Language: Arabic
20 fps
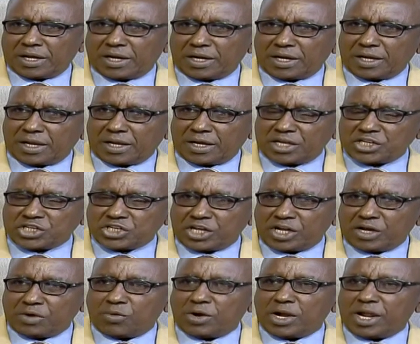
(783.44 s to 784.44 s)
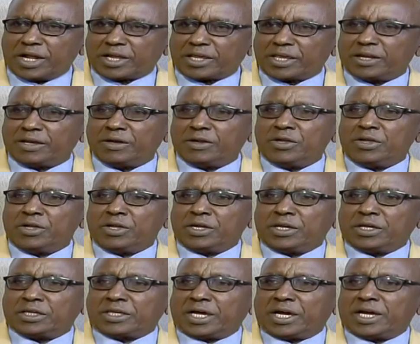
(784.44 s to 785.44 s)
الـ الأشياء ولكن
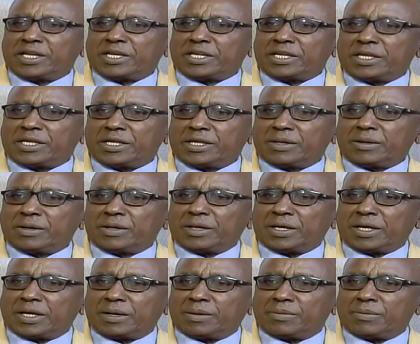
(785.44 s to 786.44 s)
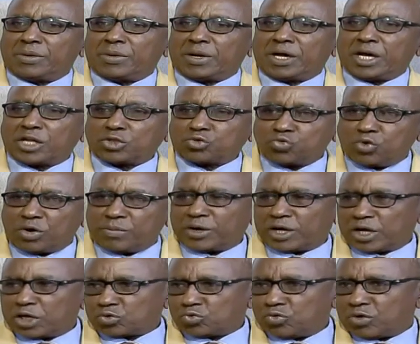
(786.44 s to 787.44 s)
يعني آه، خطوة
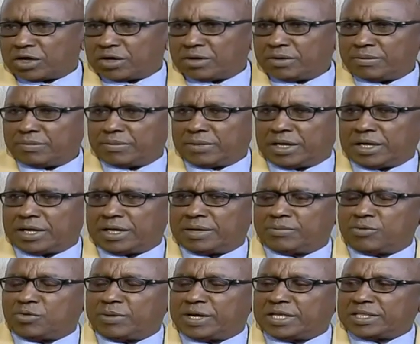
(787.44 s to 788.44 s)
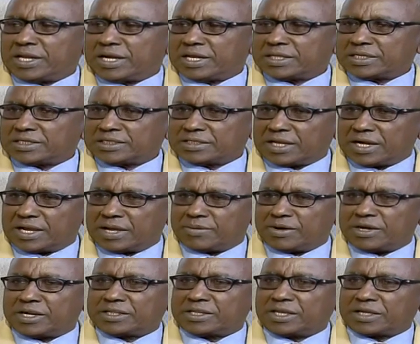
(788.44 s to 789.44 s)
بخطوة مع مبادرات السلام
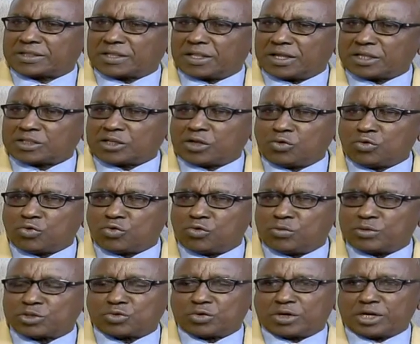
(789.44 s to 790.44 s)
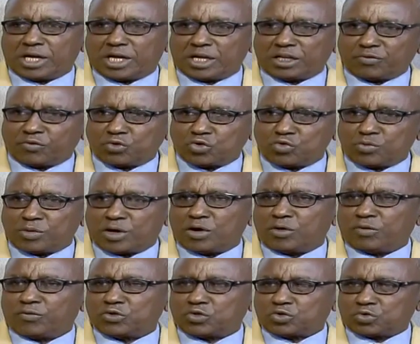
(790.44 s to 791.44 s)
التي أطلقتها الحكومة سواء كانت في جوبا
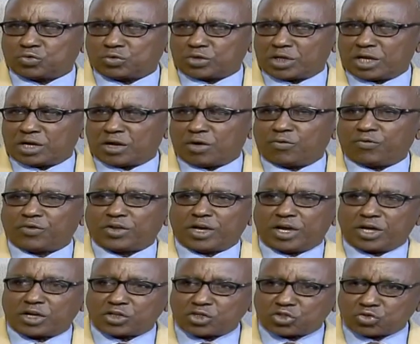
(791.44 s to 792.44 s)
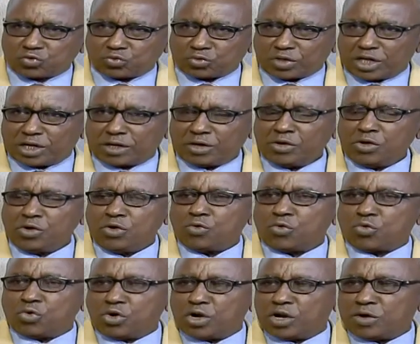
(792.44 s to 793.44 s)
أو في السودان أو في خارج السودان
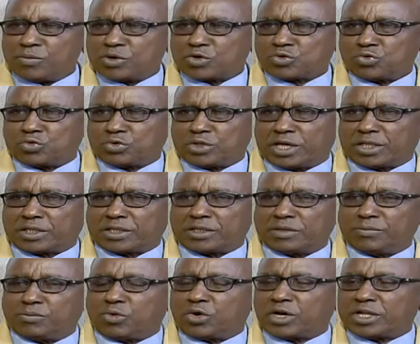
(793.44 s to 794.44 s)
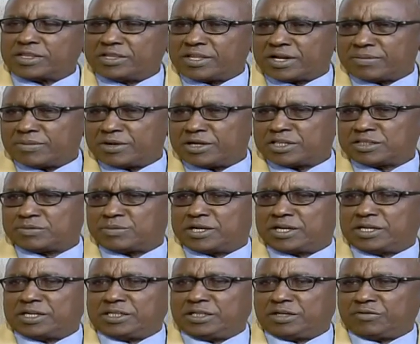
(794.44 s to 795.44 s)
كل المجهودات مقدرة بالنسبة
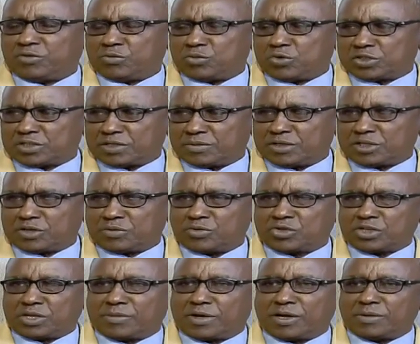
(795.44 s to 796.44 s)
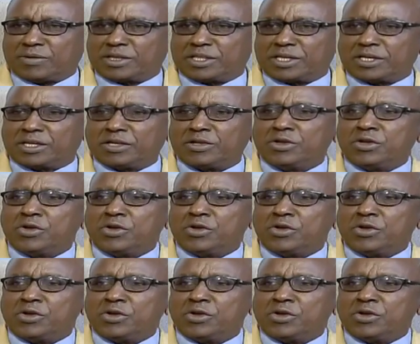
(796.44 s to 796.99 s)
لنا إحنا في منظمات المجتمع المدني